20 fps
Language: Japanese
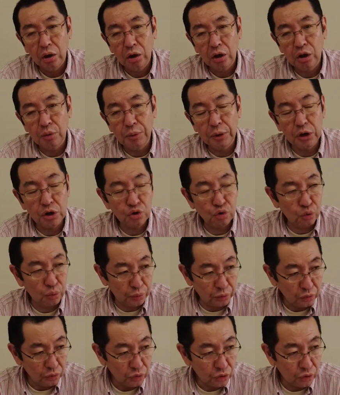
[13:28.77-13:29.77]
決めて勝
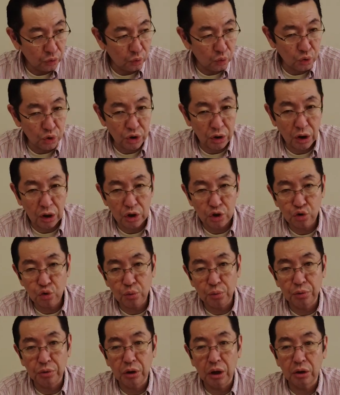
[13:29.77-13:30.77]
負底力
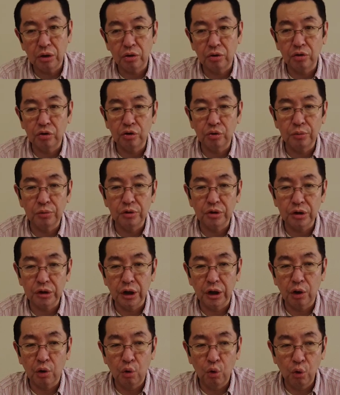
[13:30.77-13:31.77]
勝負になってくると思うんです
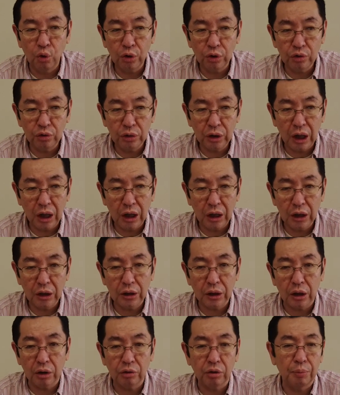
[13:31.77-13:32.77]
ね。こういう流れ
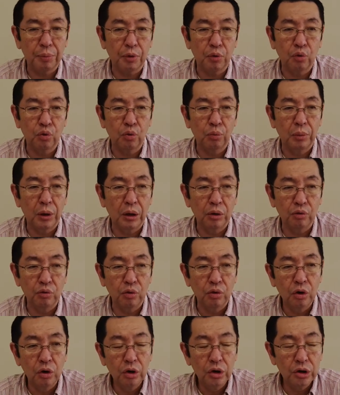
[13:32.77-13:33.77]
になるとやっぱこの馬
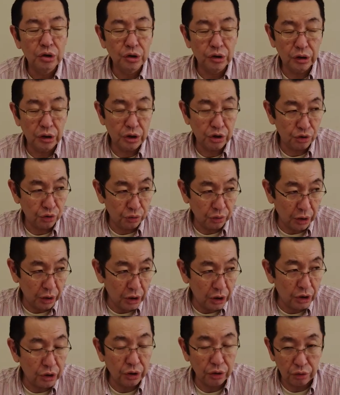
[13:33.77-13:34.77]
の末脚というのが
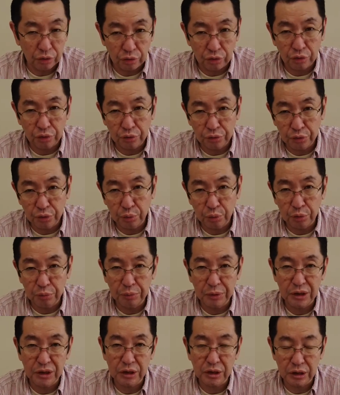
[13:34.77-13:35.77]
生きてくるというふうに思い
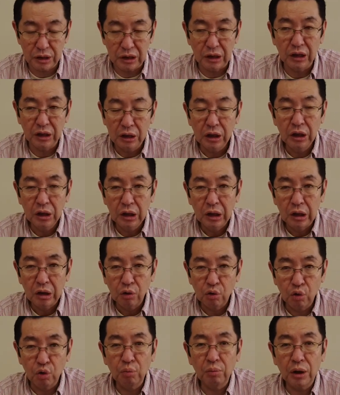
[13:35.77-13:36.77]
ますし
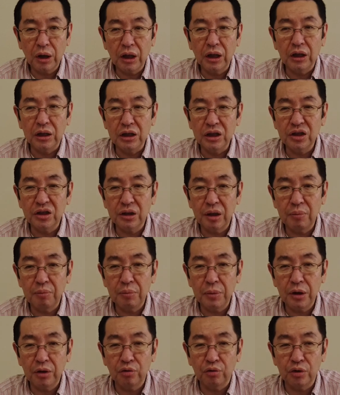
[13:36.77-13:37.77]
この馬ね
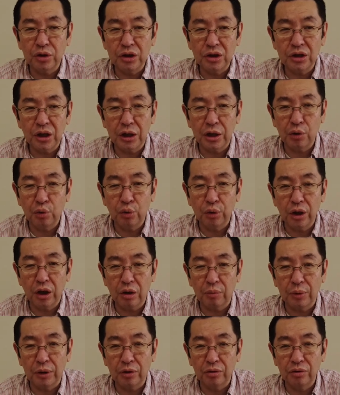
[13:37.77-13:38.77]

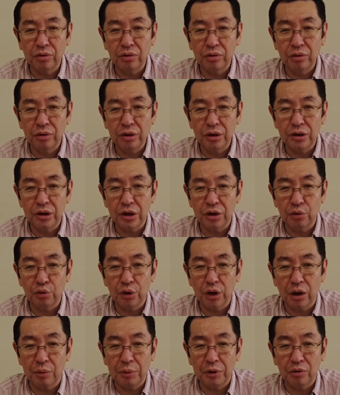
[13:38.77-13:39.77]
2000m2400m
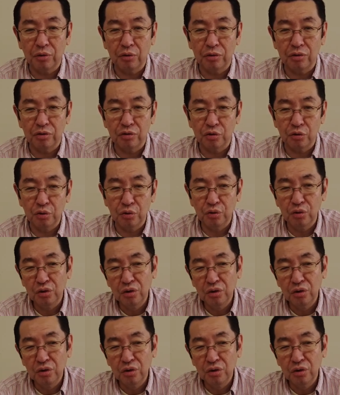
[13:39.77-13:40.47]
2400m っいうその